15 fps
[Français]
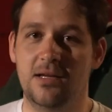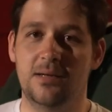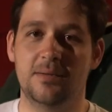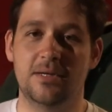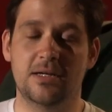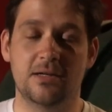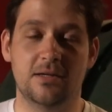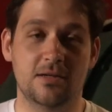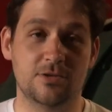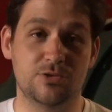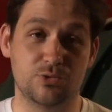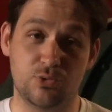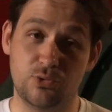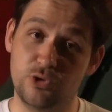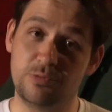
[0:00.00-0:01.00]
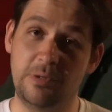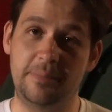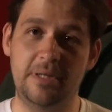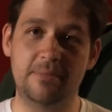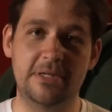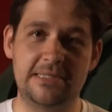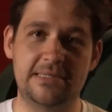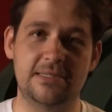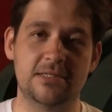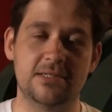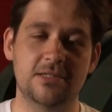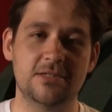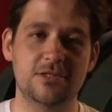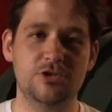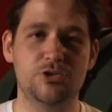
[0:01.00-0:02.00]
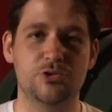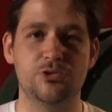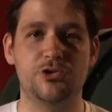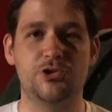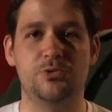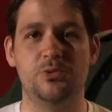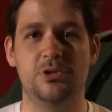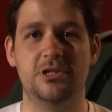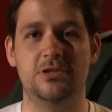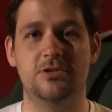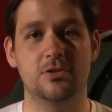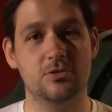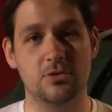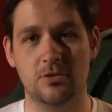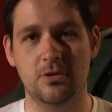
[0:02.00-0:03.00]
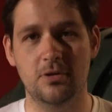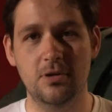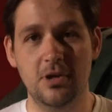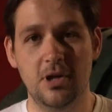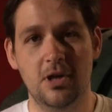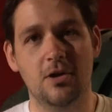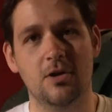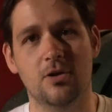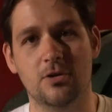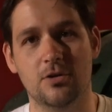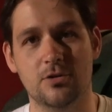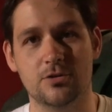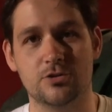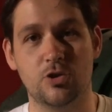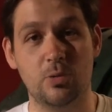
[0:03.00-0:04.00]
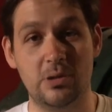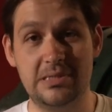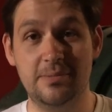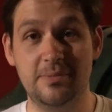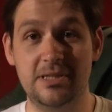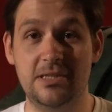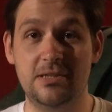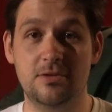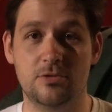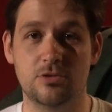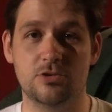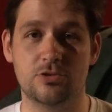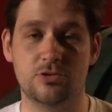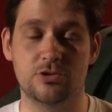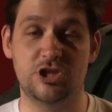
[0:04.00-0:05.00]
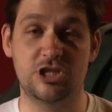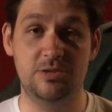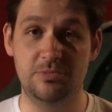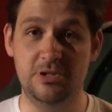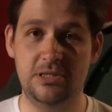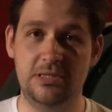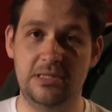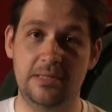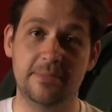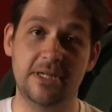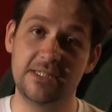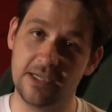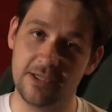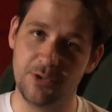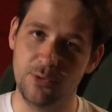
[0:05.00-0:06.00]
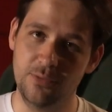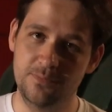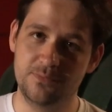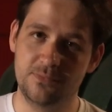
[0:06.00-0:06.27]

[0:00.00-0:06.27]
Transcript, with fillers: Eh ben, du coup, je m'appelle Bastien, je suis doctorant en troisième année en chimie des matériaux.